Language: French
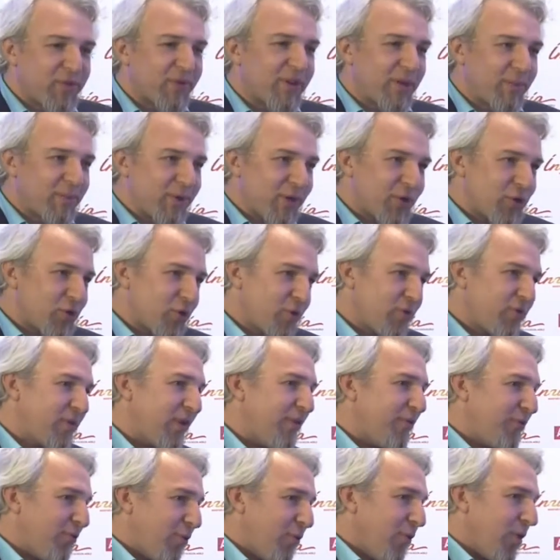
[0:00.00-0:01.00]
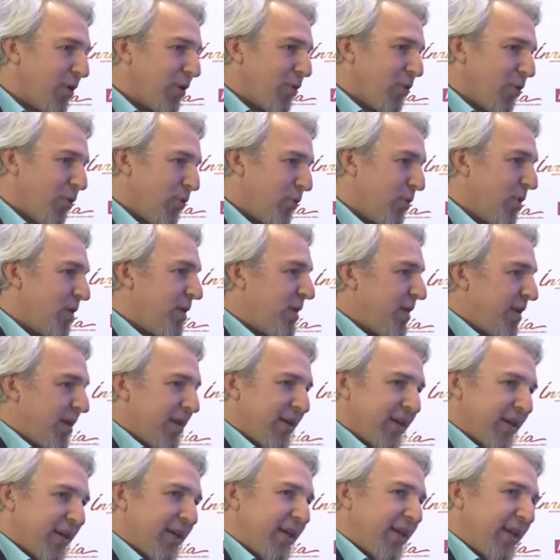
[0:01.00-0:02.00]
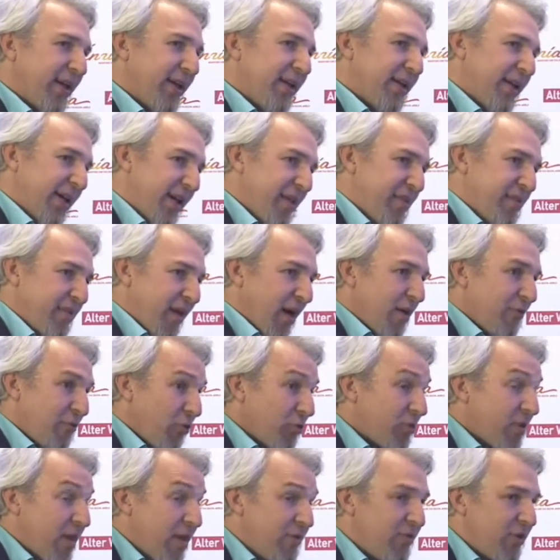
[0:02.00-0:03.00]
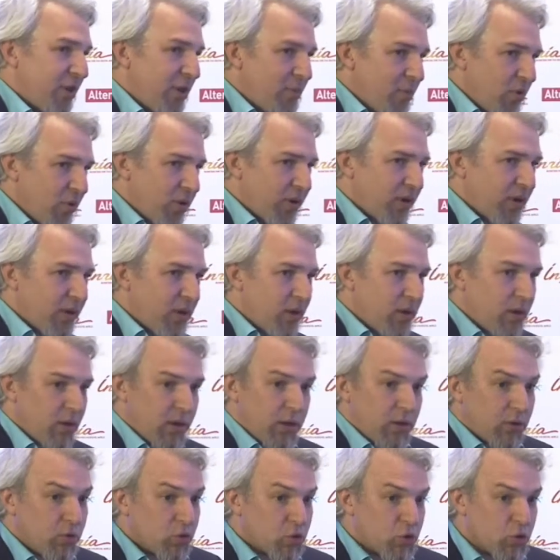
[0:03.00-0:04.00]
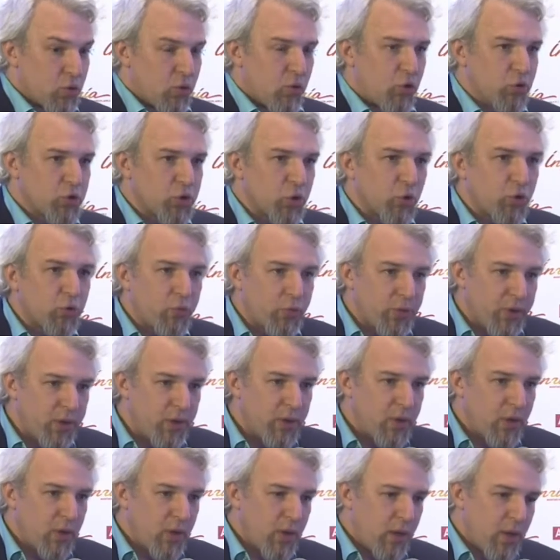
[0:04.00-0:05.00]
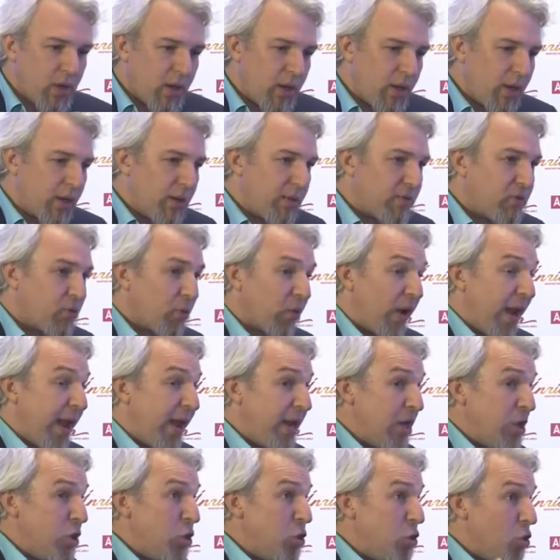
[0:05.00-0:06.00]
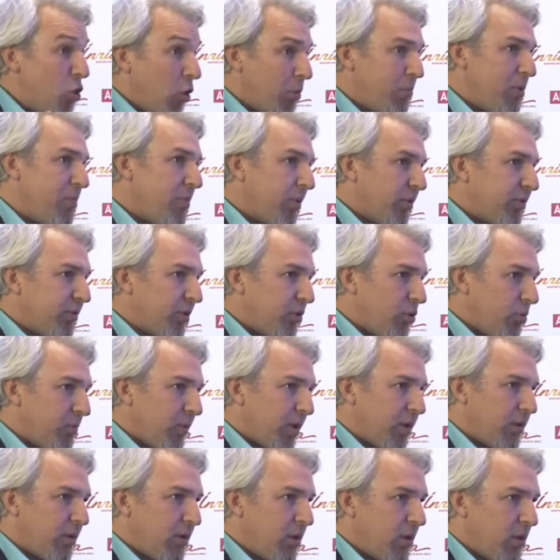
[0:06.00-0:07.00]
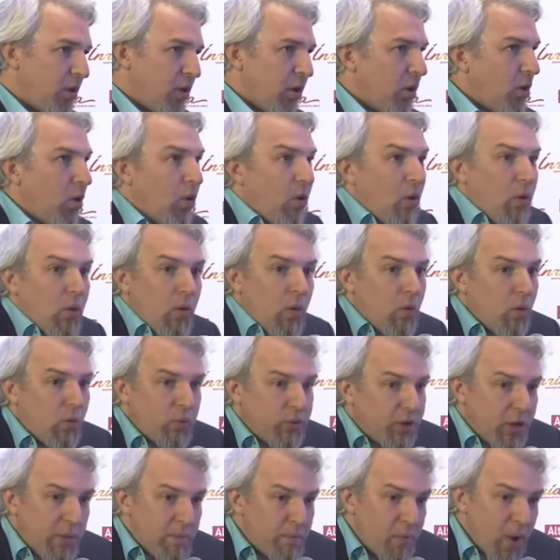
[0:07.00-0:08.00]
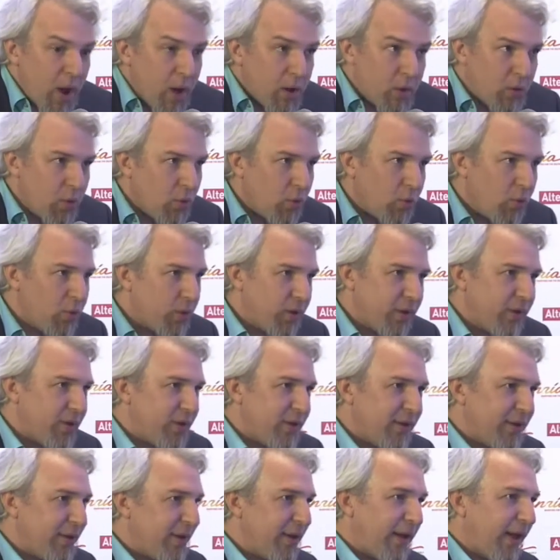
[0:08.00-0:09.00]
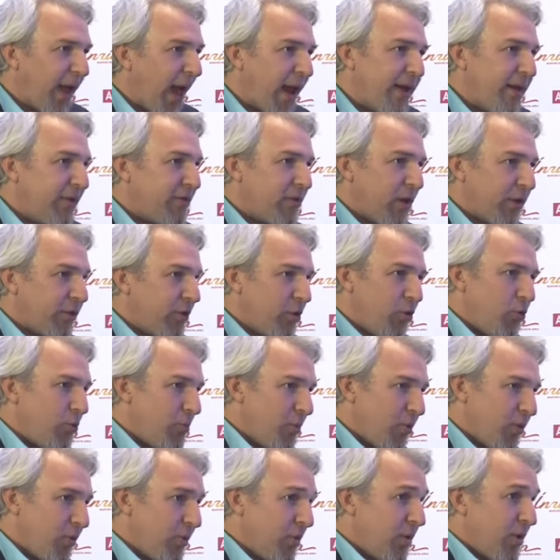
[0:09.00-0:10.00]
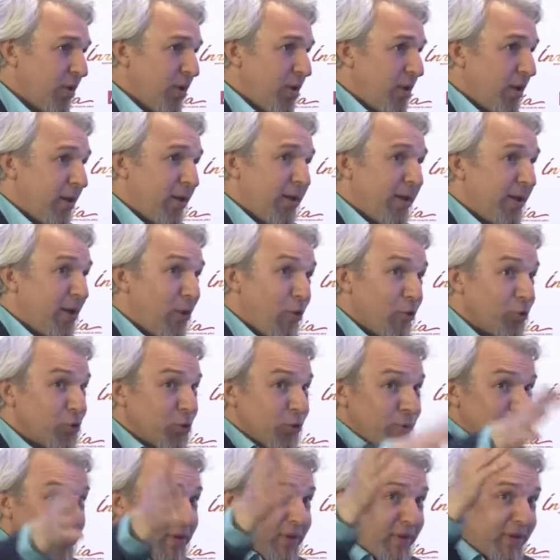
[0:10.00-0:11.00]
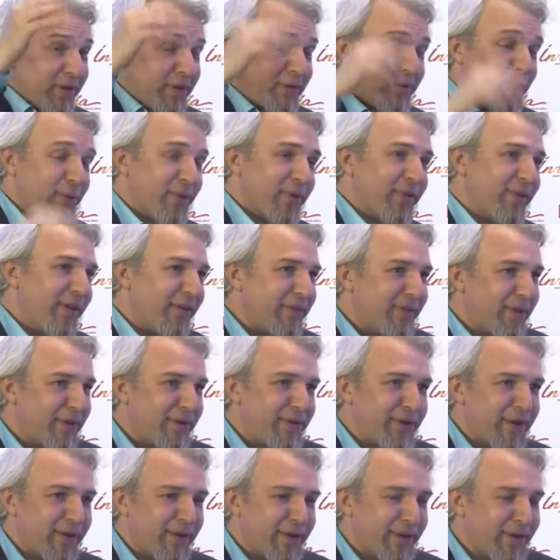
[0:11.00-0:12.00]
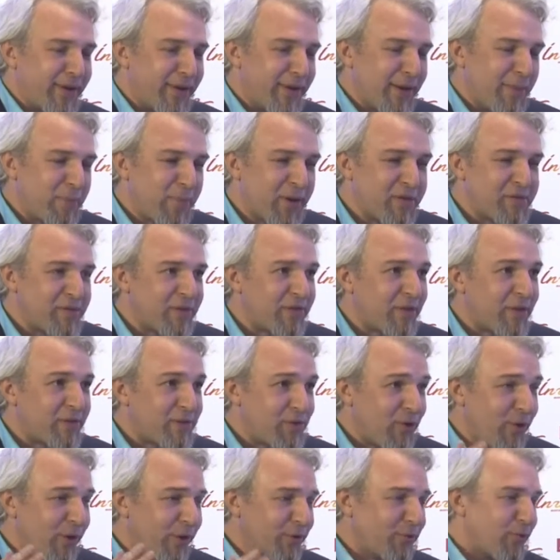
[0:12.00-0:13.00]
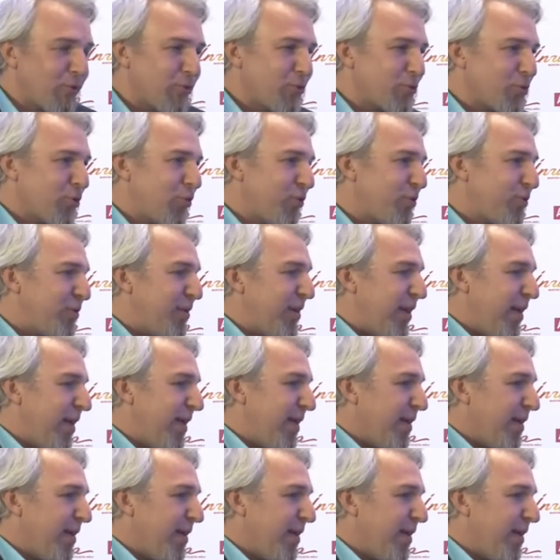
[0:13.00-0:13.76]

type de choses qui font en gros qu'ils se renforcent. Évidemment que toujours aujourd'hui, sur énormément de domaines on n'est pas encore euh, à l'état de l'humain. Et aujourd'hui, donc dans, les, présentations, entre autres choses, il y